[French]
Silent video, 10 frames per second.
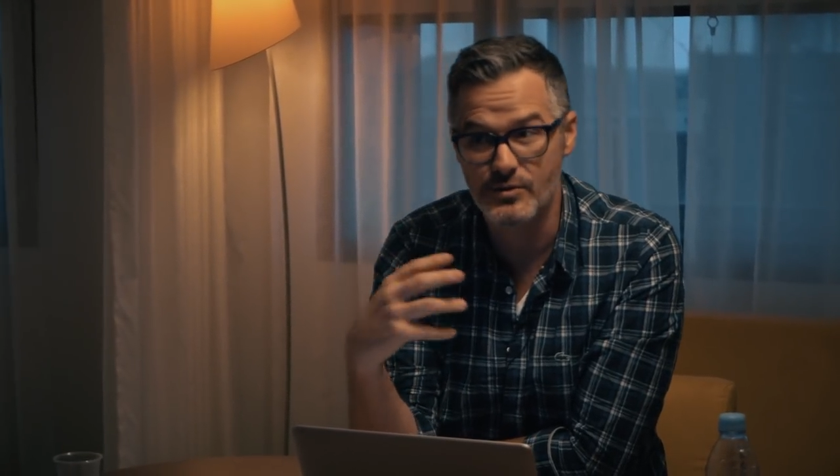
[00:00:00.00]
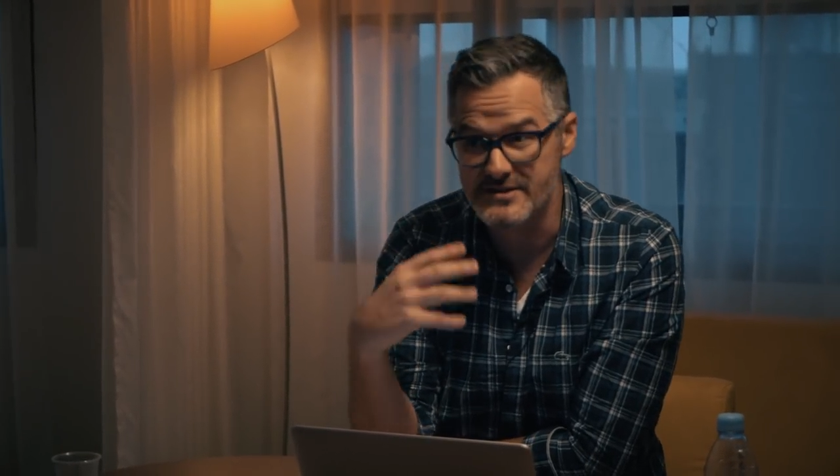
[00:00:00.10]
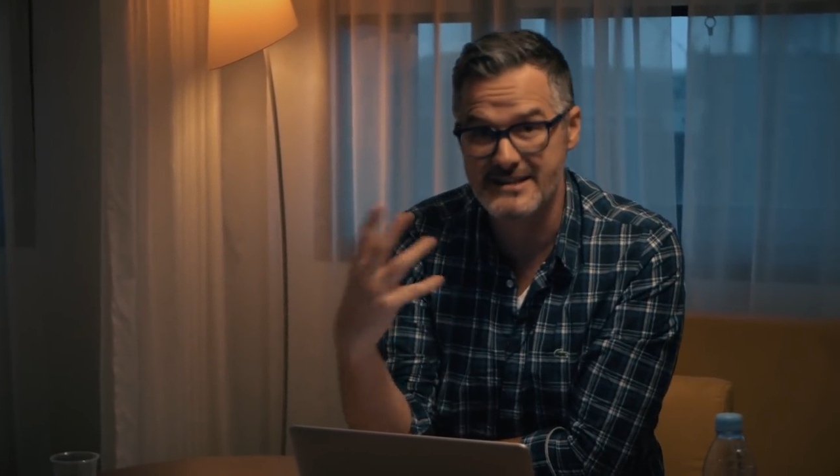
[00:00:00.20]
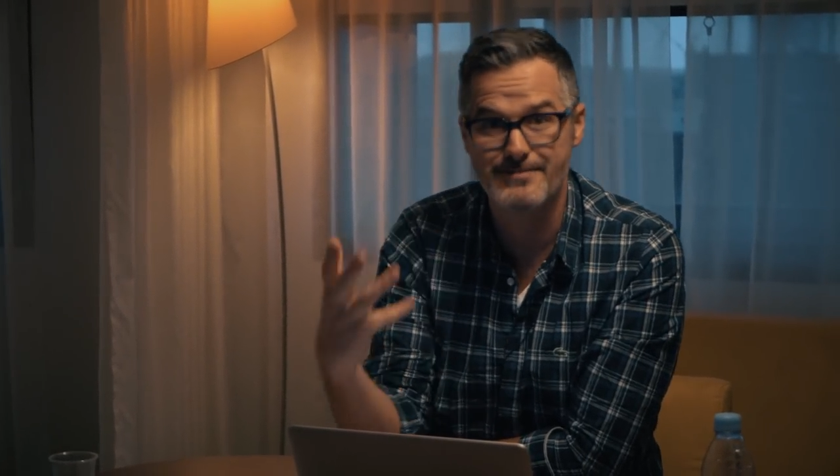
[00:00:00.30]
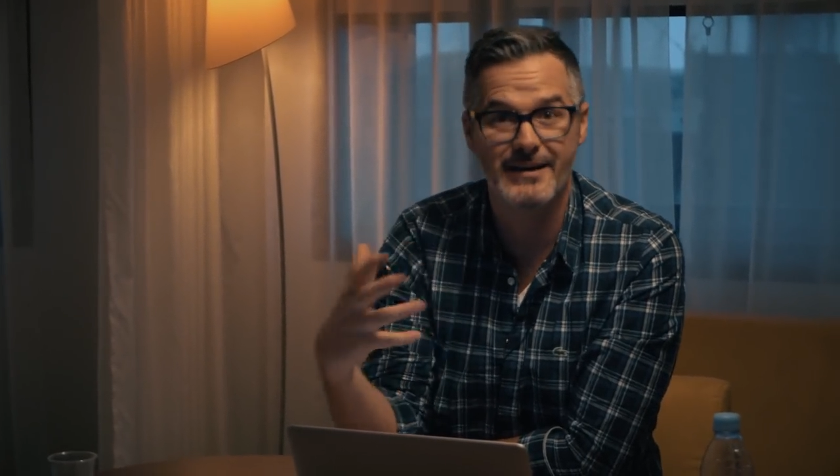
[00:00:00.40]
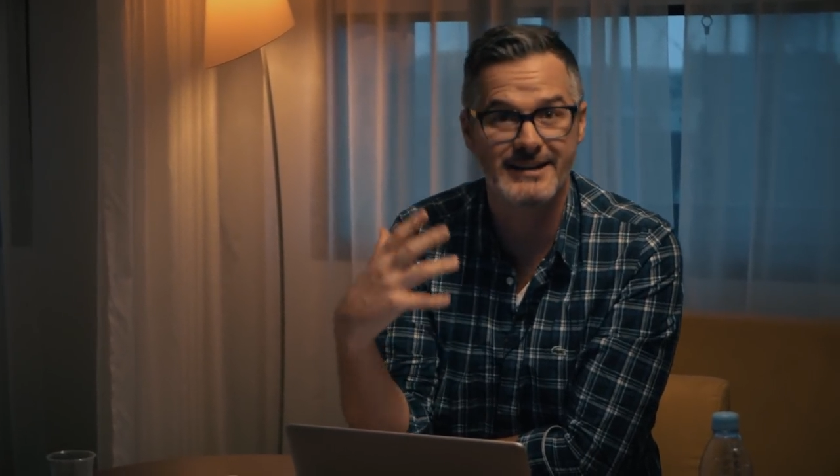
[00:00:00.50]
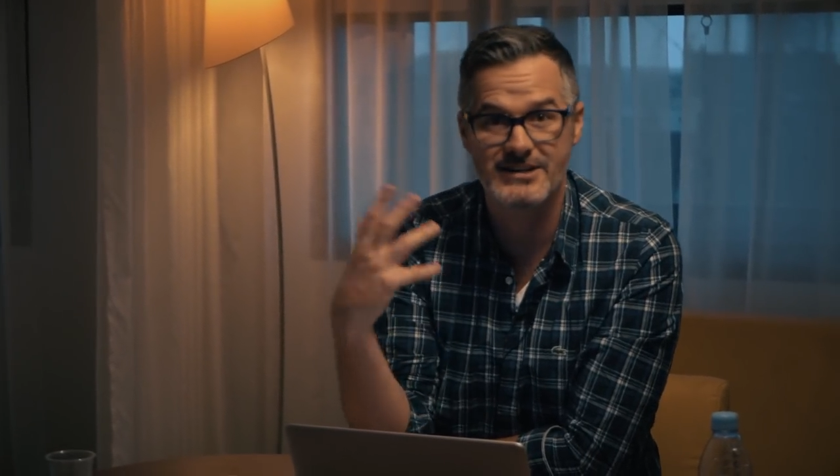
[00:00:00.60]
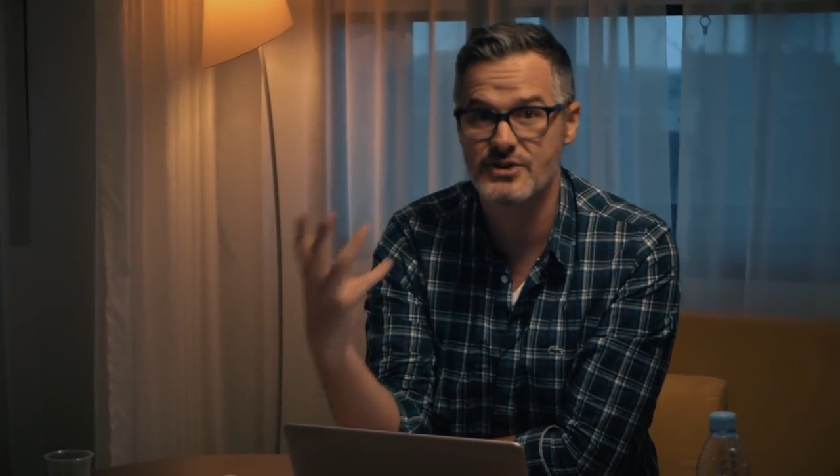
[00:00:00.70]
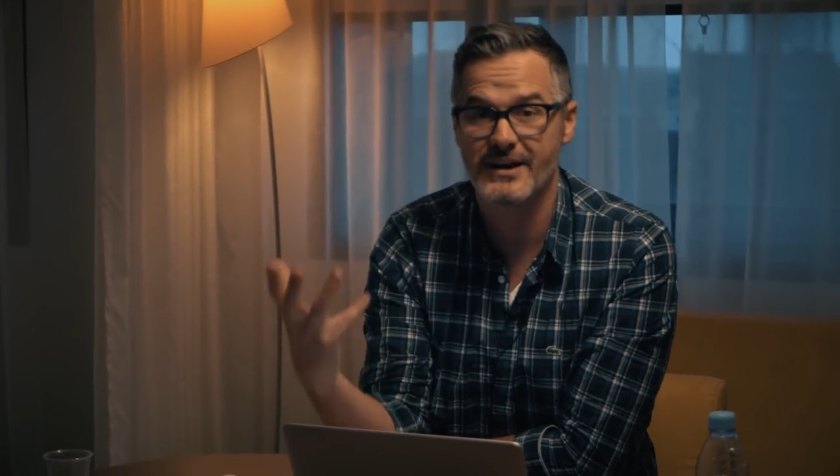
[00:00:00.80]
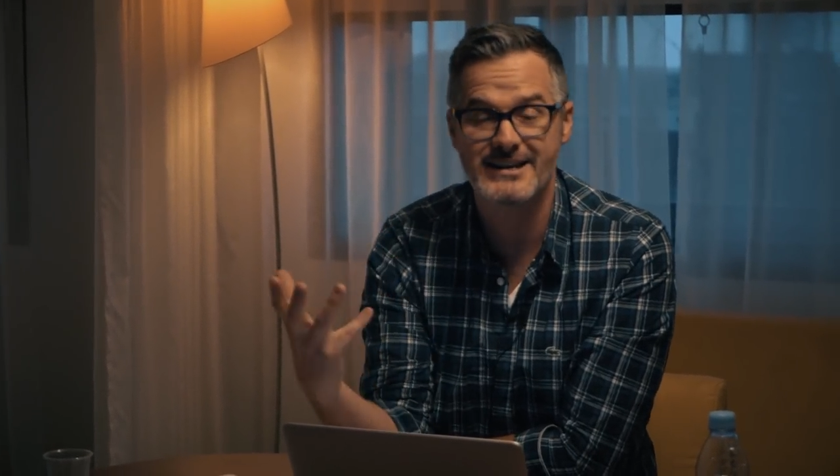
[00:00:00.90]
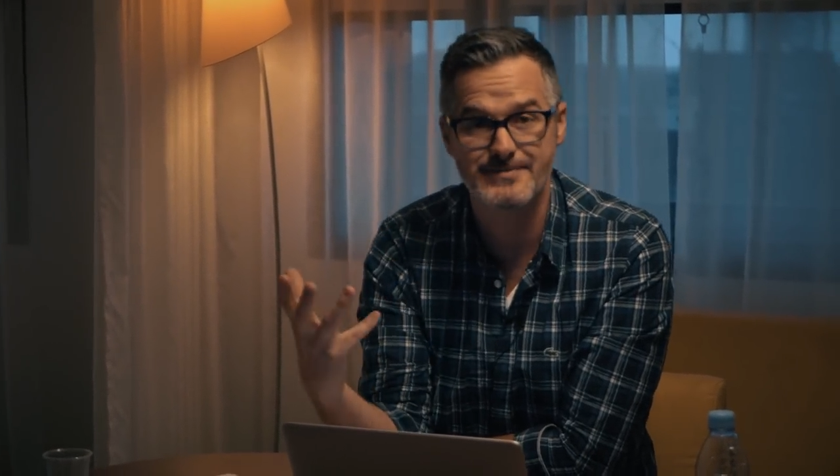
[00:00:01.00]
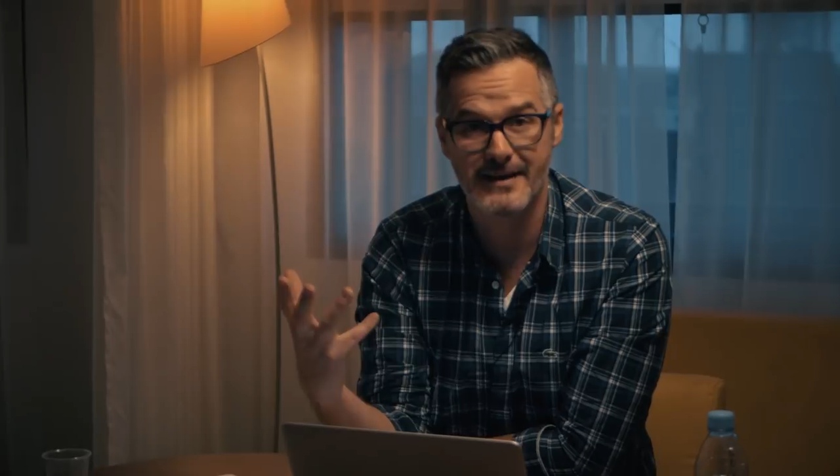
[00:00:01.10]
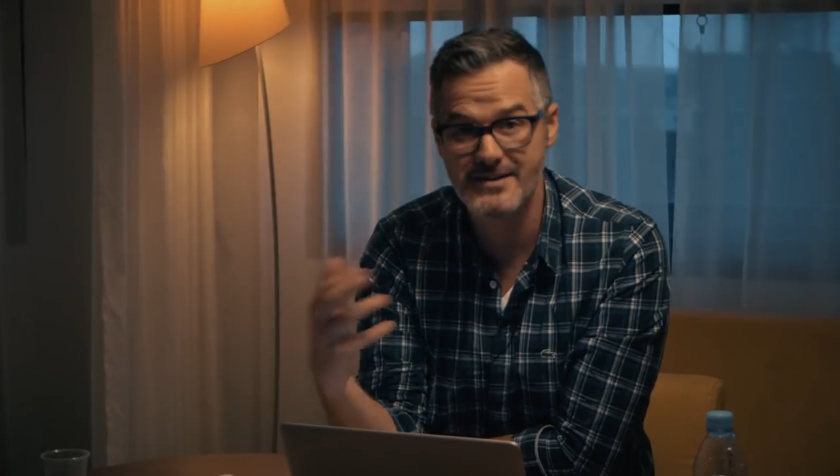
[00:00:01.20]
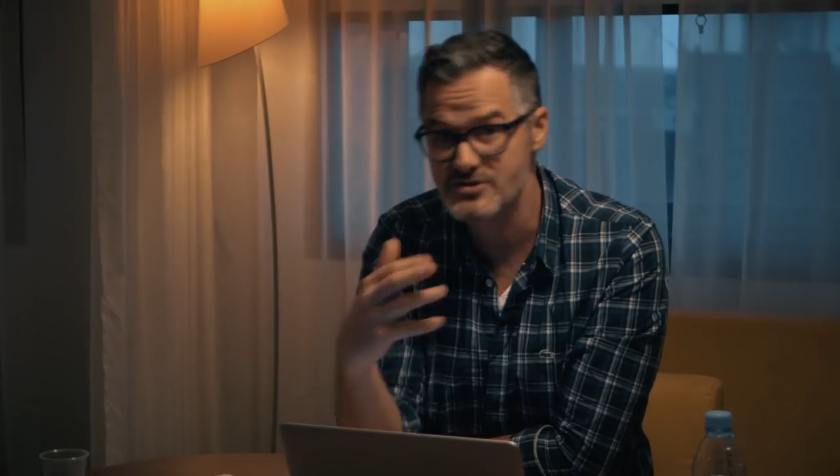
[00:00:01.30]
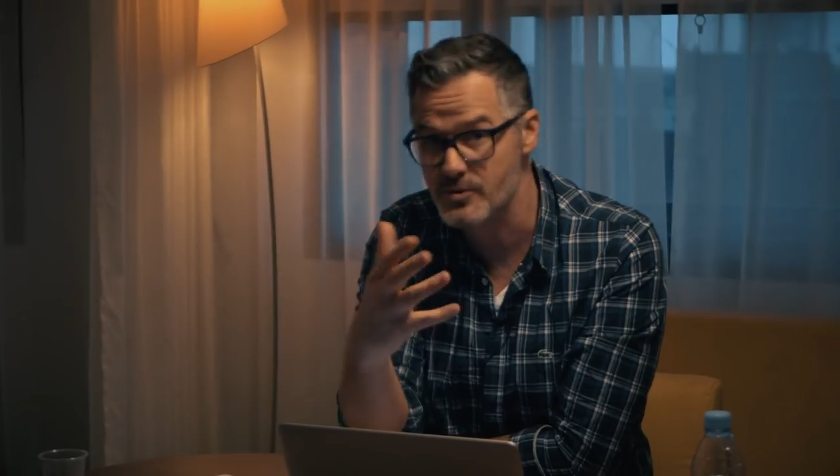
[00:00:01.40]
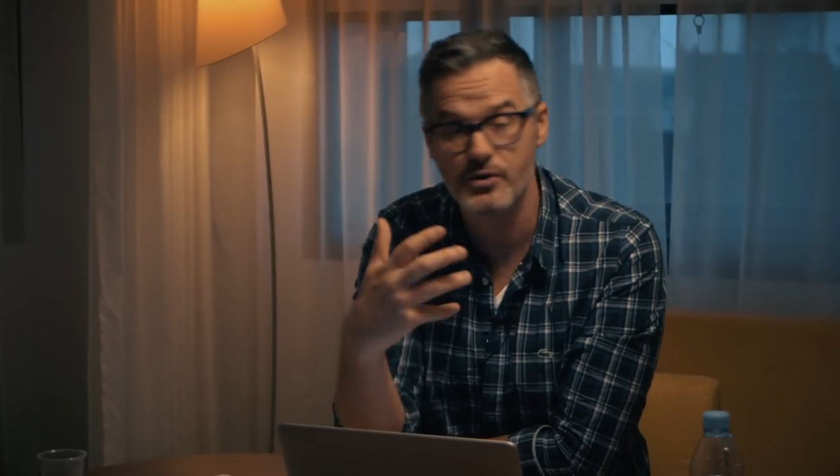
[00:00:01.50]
où est-ce qu'ils partagent leur expérience,